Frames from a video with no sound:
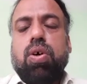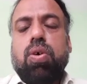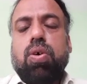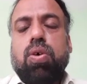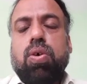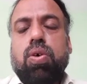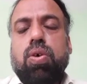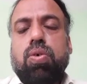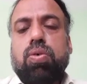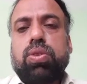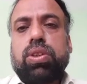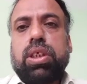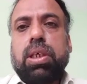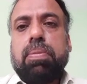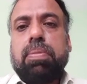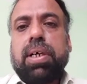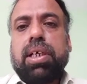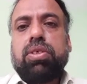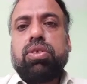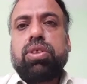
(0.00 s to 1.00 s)
और उसके
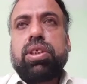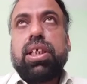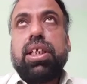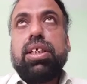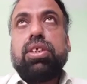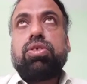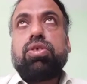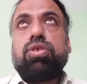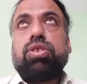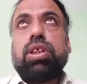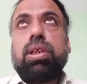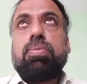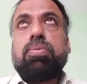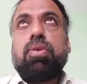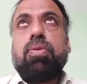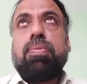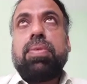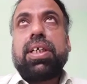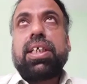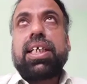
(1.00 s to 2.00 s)
बाद उसके लिए सोशल
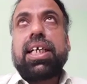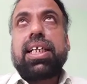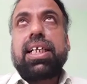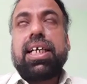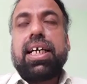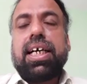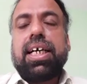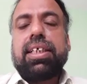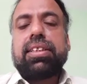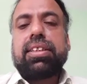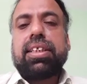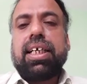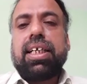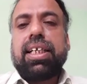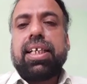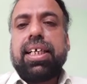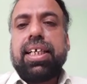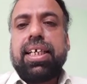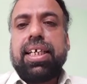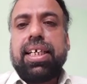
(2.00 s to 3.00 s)
मूवमेंट करना आसान
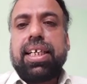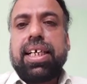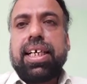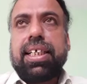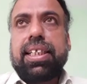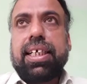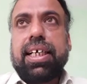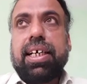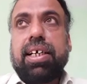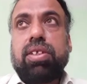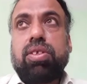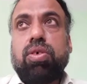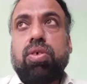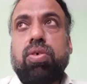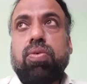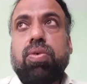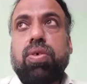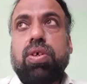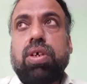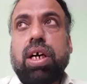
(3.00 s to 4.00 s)
नहीं रहता तो
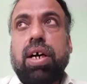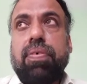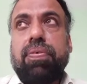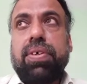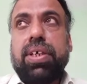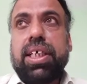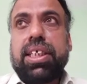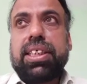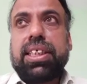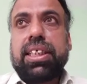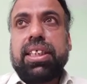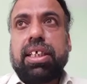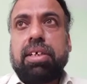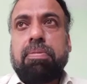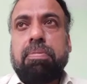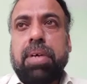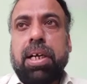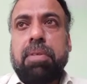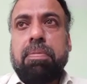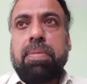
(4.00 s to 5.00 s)
वो काफ़ी अर्से तक
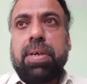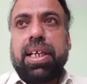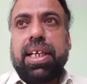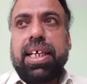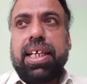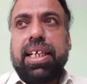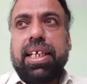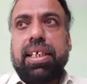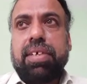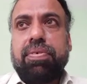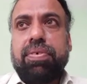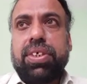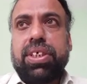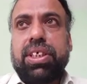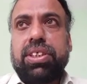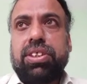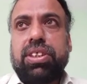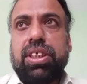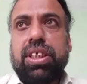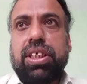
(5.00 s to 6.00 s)
बेड पर रहने की
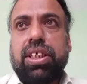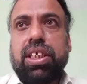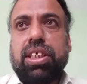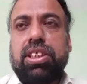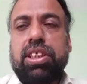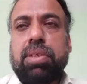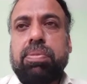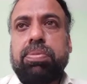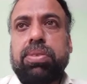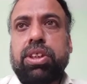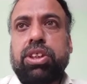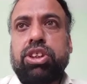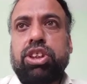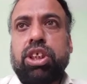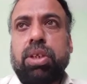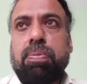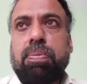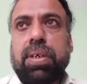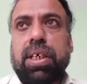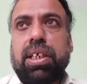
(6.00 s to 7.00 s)
वजह से अजीब
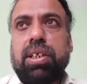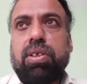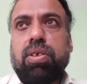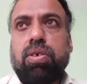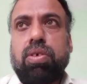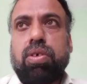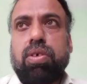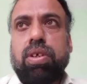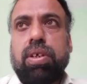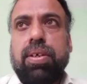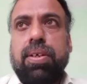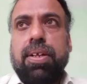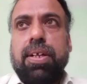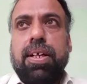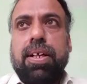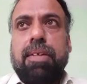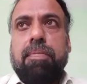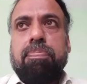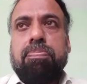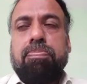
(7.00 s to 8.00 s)
चिड़चिड़पन और
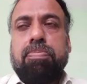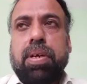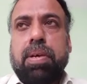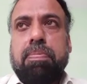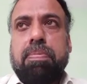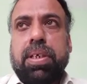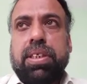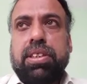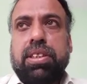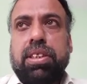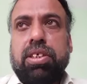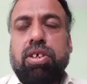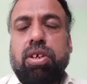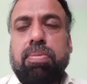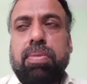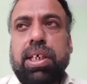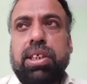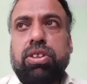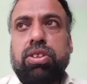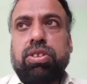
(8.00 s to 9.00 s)
बेबसी और
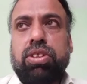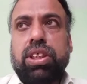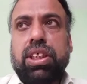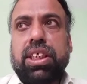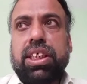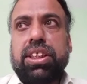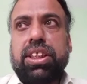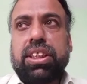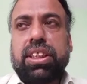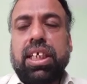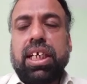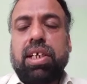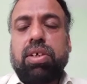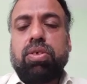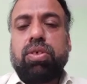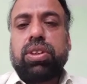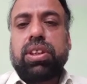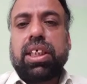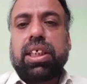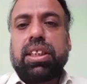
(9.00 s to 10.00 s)
मायूसी का शिकार
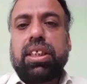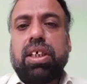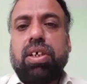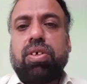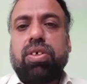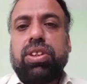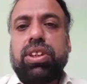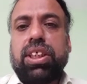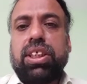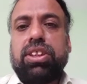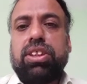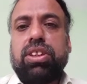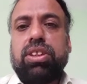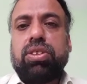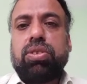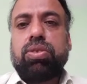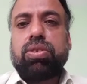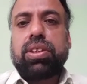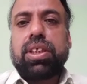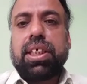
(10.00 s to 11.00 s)
हो जाता है और ये
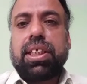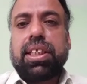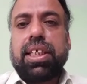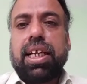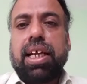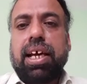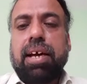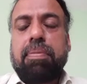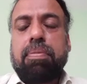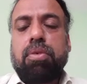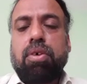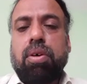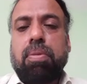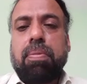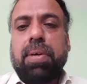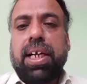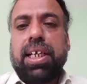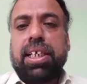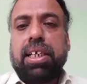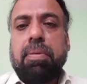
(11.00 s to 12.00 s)
चीज़ उसके अंदर
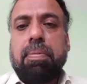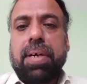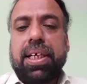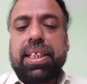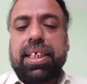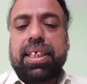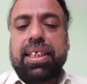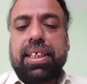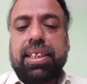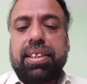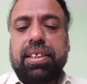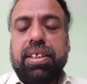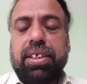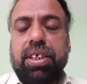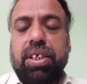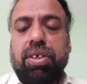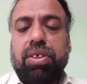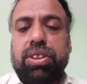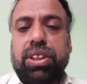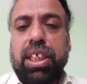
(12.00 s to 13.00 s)
एबनॉर्मेलिटी पैदा करती
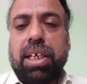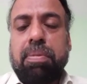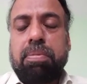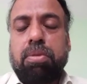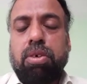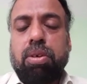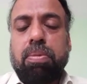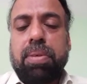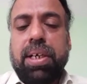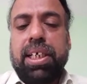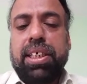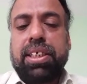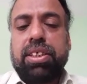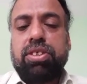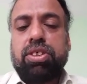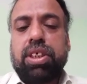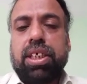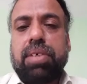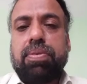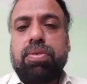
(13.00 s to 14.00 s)
है और ये एबनॉर्मेलिटी
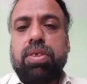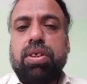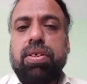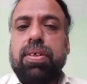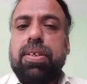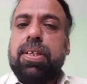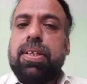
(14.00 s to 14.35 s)
जो है वो